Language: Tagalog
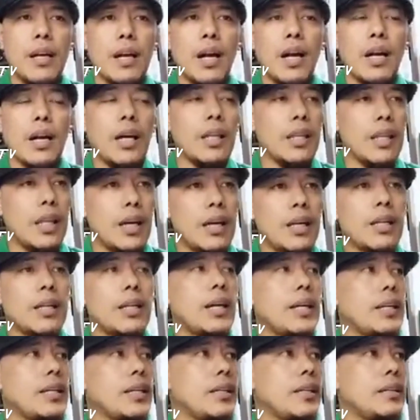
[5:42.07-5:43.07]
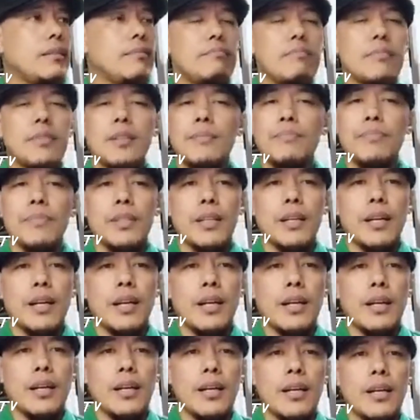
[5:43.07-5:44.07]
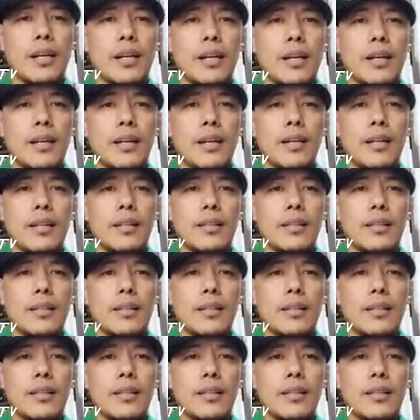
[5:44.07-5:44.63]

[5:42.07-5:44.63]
Ang Allah ay uh,